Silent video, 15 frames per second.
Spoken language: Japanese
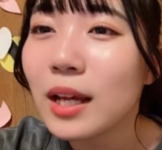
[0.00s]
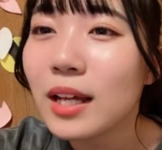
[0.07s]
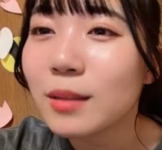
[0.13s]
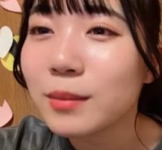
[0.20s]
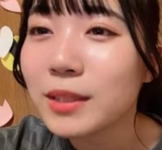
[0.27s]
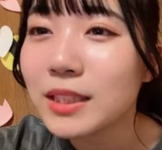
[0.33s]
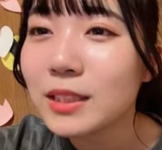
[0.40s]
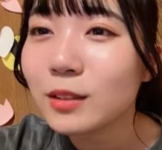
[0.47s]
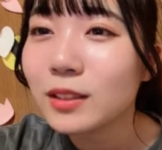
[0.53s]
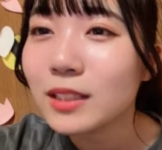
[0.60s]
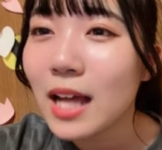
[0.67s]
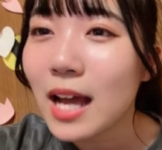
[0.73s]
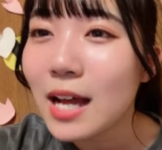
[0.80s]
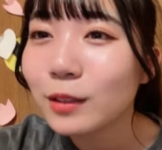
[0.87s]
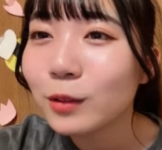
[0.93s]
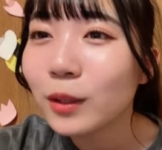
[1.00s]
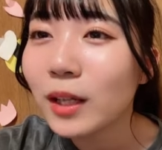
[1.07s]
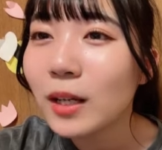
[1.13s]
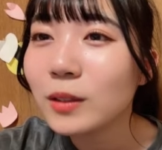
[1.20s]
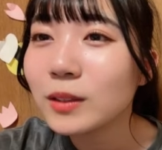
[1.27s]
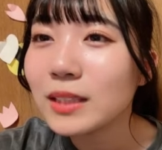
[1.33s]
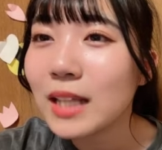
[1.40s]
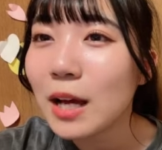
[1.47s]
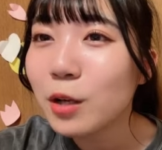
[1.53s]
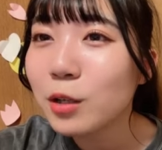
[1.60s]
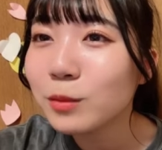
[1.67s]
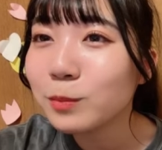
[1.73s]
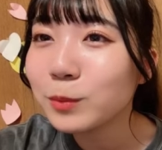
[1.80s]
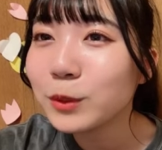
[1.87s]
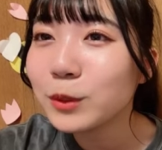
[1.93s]
えー、みじんこさん、ハートガローさん、
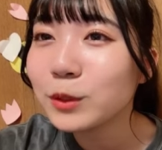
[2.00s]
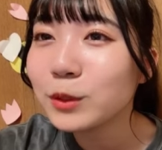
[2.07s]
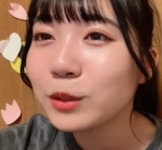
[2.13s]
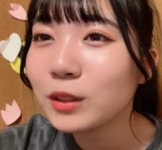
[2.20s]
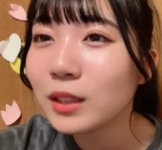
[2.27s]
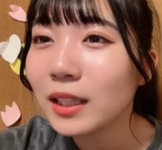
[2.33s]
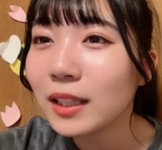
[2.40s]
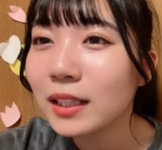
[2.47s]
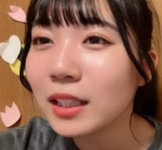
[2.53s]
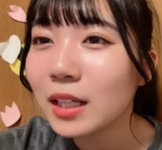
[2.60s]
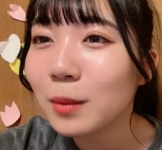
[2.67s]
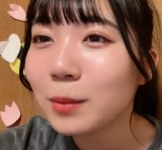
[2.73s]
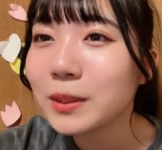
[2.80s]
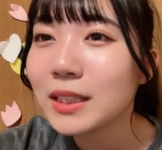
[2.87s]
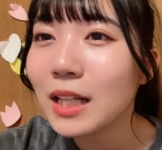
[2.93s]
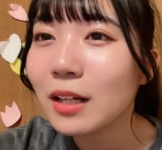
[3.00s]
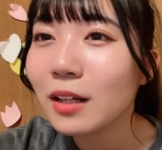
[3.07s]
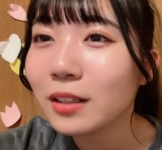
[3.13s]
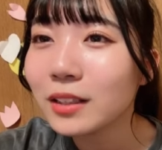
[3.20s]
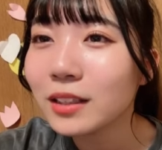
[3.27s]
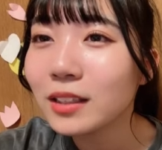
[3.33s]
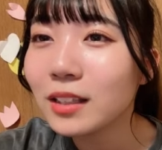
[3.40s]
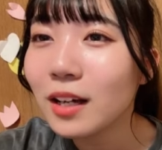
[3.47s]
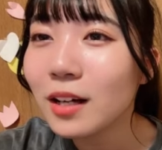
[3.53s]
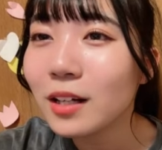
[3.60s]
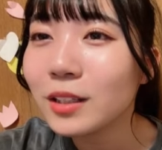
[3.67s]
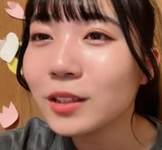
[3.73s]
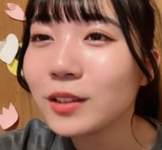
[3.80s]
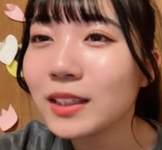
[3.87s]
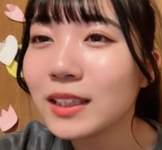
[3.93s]
音符、キラキラブスさん、
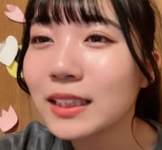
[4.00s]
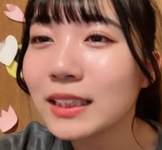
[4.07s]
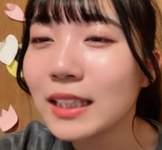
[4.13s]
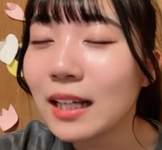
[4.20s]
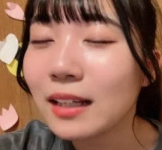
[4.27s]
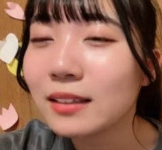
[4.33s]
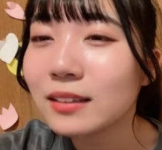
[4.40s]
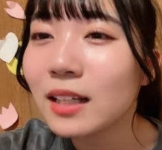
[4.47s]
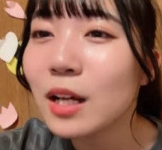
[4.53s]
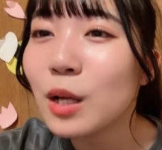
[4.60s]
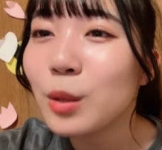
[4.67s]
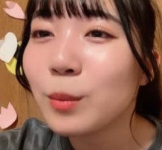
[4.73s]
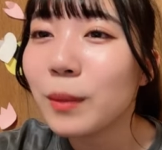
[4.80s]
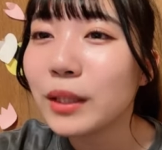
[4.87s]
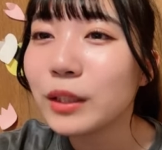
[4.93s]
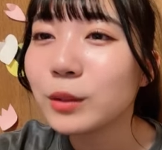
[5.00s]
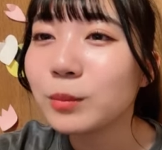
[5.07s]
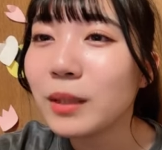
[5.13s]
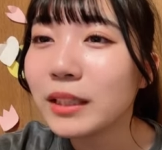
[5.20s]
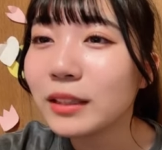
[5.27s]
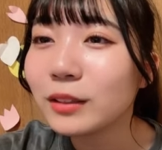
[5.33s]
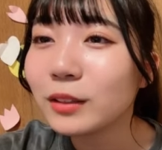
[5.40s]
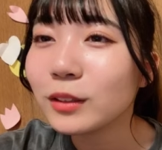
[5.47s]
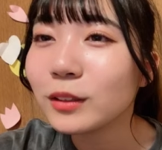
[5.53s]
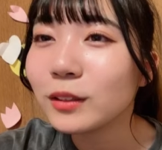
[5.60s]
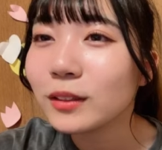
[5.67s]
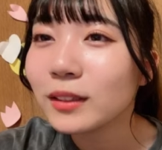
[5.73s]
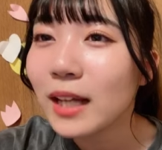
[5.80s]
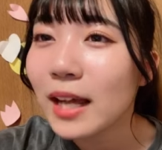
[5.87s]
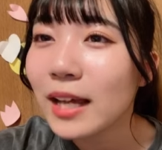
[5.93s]
ロックンロール、ウキーさん、マイクマイク、
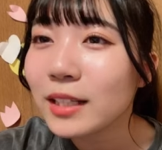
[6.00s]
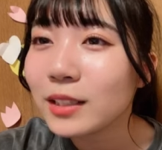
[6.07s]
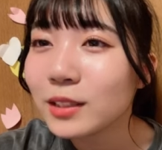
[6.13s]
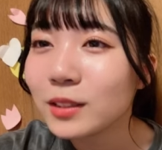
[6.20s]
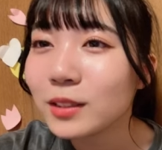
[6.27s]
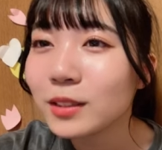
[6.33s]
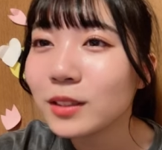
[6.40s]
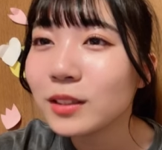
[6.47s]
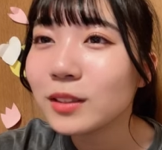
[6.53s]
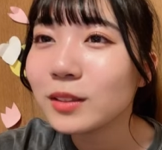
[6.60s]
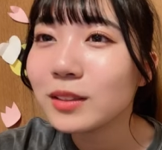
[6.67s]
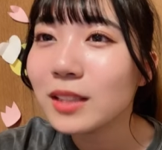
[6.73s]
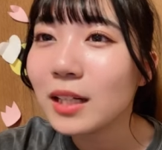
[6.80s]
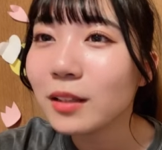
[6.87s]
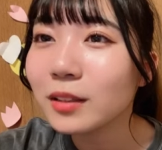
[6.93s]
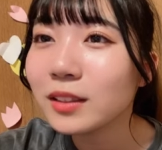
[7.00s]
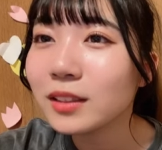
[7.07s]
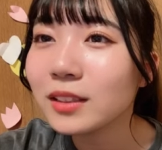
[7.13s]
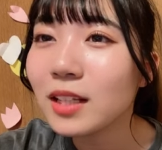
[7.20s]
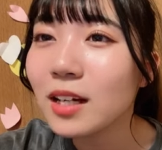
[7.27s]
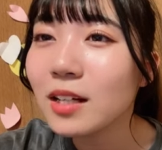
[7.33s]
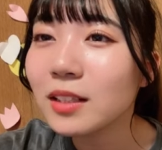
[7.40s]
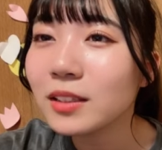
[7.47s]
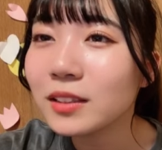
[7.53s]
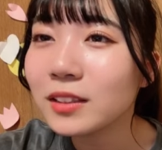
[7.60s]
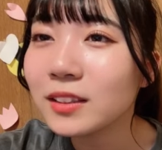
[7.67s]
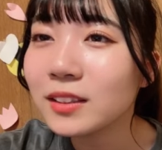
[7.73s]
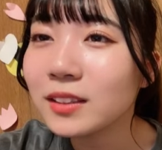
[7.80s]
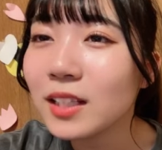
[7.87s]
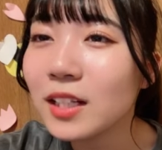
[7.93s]
えー、シルルルルンさん、ロックンロール、
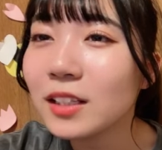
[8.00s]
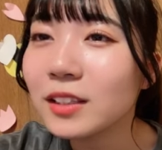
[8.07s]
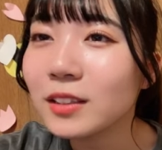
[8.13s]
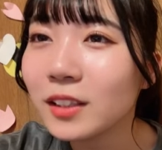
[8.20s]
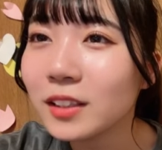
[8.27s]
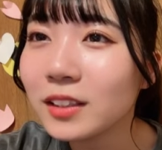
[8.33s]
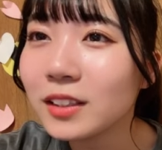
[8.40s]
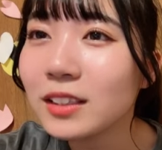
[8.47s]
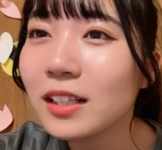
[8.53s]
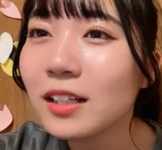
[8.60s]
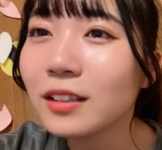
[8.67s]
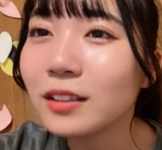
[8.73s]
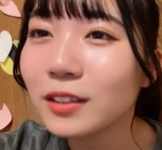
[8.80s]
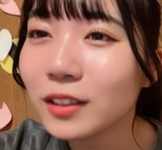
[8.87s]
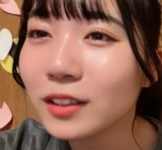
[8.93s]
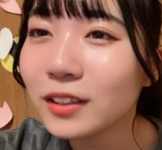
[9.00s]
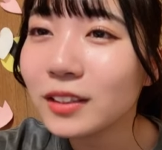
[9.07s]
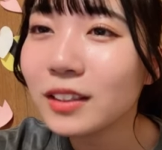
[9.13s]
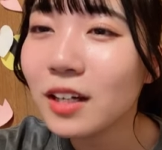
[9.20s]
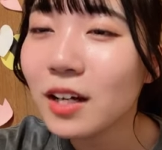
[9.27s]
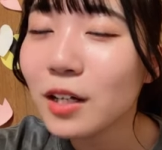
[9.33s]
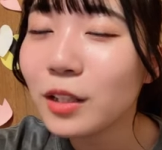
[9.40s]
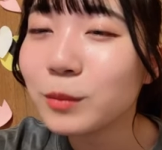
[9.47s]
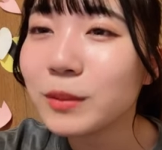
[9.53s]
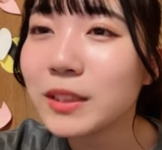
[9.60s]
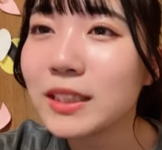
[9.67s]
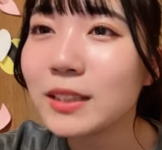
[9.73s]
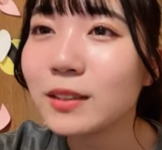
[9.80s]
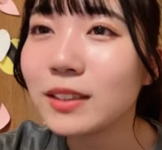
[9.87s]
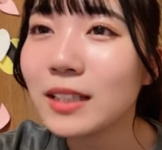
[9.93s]
ロックンロール、ロックンロール、ロックンロール、
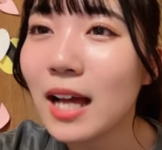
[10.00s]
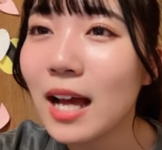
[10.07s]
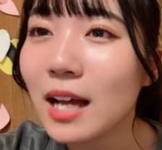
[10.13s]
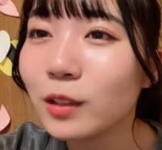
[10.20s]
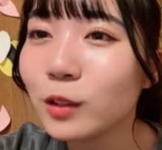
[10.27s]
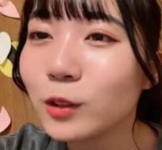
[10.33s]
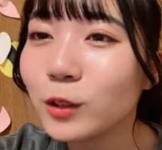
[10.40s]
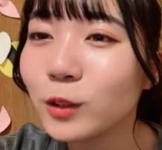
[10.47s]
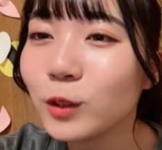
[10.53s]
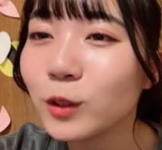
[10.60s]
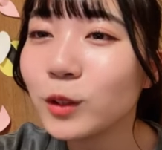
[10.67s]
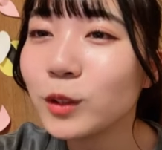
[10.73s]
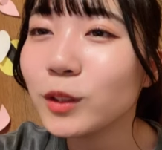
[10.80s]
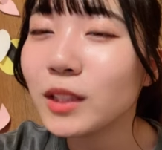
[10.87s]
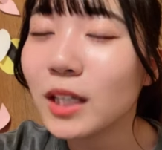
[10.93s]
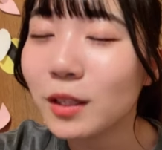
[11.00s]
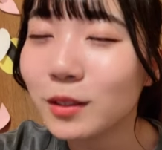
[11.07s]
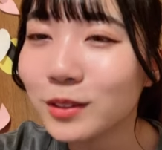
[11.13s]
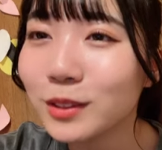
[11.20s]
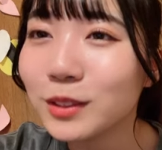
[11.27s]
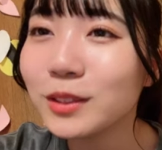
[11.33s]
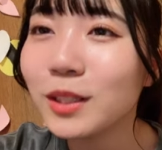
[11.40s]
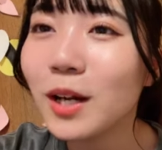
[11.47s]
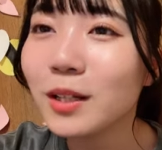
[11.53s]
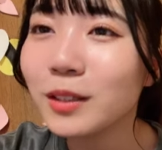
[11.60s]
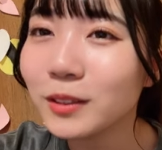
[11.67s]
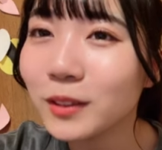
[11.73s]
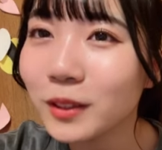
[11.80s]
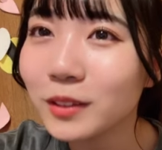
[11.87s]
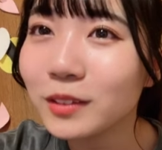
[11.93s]
みじんこさん、ハート、シルルルンさん、
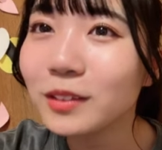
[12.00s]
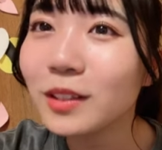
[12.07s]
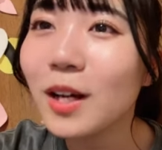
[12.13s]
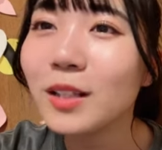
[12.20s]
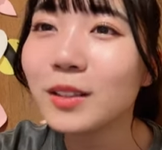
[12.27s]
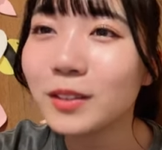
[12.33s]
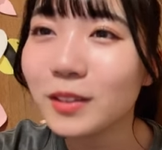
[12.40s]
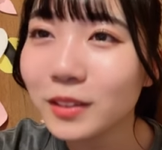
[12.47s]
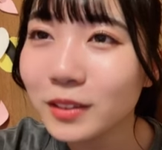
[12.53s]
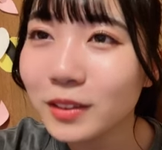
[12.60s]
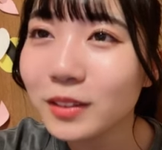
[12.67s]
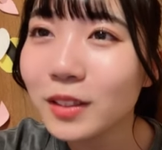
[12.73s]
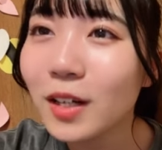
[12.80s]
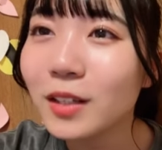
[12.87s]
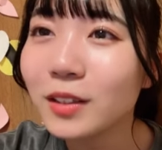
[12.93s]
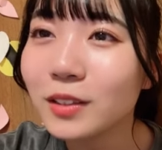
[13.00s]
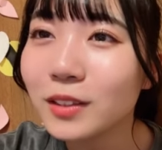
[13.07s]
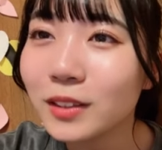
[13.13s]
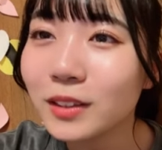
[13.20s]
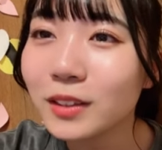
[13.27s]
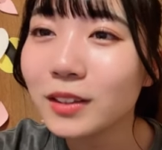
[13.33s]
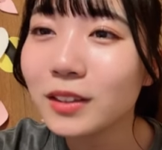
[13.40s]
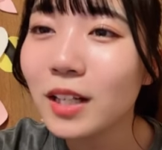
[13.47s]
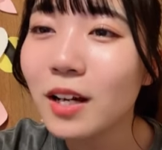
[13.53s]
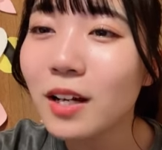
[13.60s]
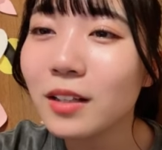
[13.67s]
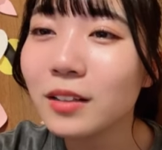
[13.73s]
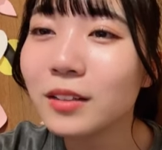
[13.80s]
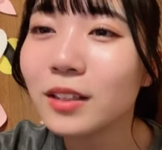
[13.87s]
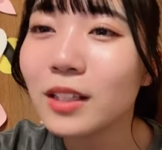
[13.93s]
ロックンロール、ロックンロール、ロックンロール、
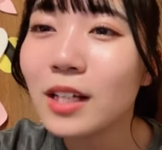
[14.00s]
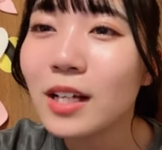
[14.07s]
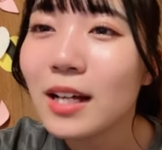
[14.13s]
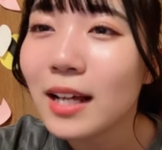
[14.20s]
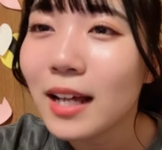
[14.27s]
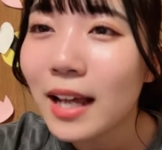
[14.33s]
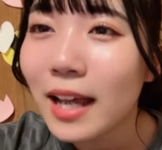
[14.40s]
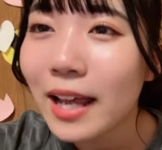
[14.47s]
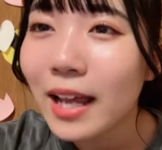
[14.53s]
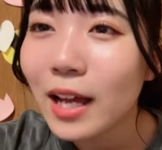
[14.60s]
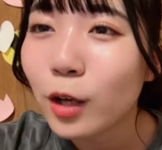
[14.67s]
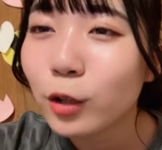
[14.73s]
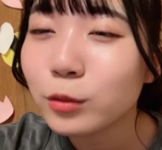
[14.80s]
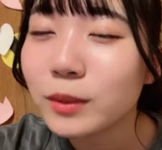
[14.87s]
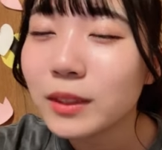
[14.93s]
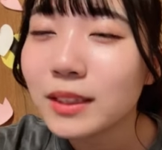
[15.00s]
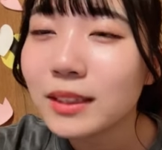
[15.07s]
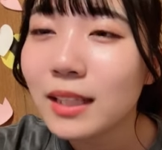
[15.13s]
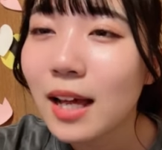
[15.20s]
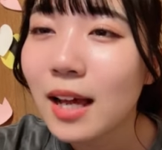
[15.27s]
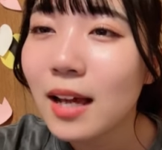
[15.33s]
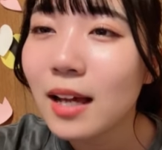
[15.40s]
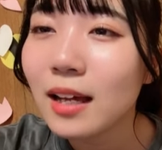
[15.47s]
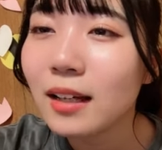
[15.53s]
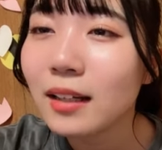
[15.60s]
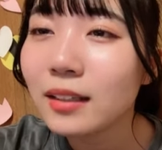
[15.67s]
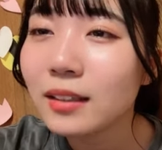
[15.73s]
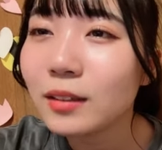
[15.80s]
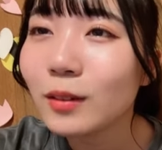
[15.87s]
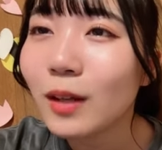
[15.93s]
ロックンロール、えー、オウム
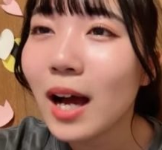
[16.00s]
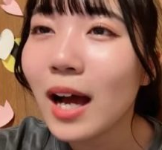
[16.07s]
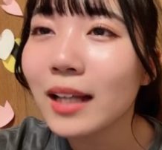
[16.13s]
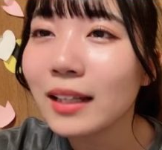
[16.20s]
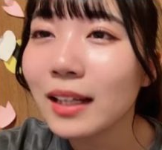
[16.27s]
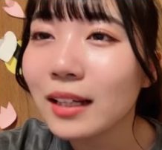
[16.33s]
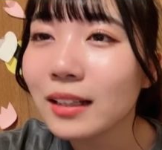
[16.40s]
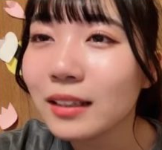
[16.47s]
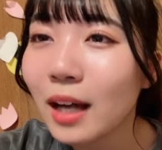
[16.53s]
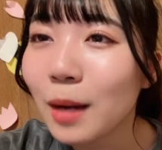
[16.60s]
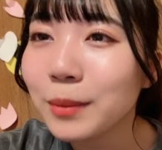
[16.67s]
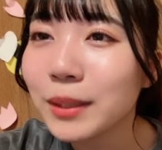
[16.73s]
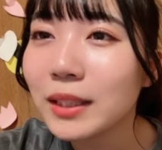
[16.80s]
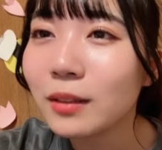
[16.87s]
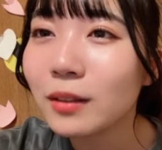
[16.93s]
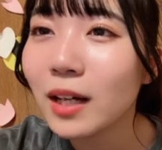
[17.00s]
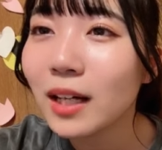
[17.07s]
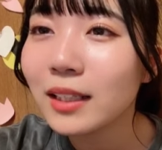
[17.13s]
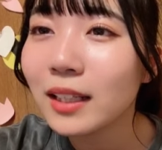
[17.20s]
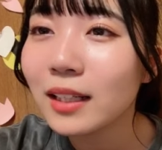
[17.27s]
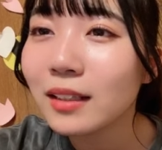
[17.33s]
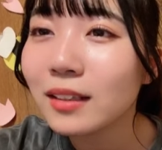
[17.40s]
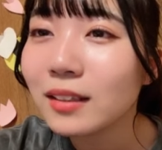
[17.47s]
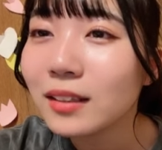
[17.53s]
さん、お花、花瓶のお花、